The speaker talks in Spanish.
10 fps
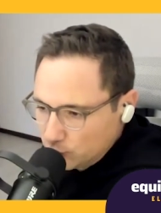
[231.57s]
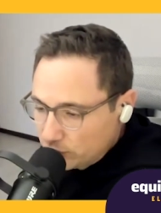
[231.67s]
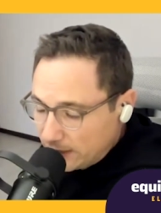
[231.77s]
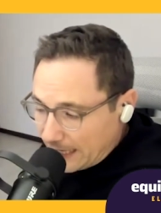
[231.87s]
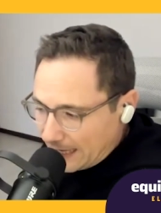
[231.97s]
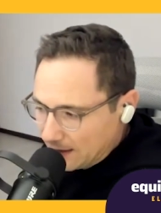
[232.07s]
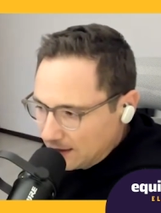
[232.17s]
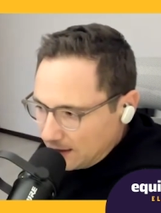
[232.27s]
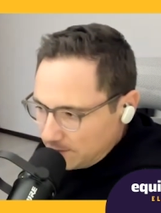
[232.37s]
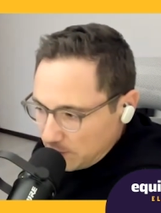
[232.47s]
Un día,
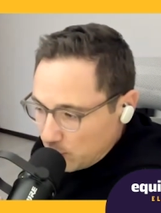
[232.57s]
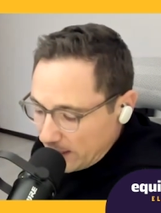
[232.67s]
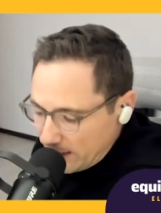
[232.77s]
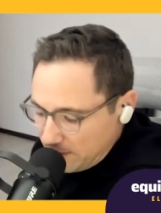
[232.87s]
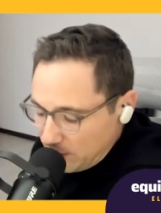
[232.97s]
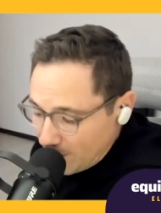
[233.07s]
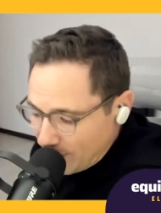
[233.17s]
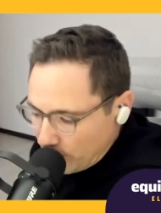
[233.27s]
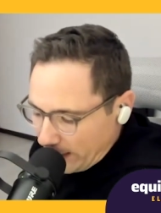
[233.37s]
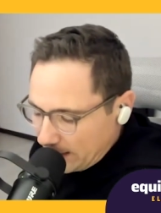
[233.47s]
mi mujer, mi
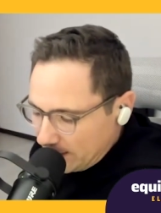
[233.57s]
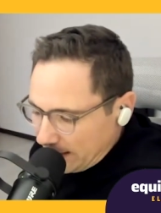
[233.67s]
domadora,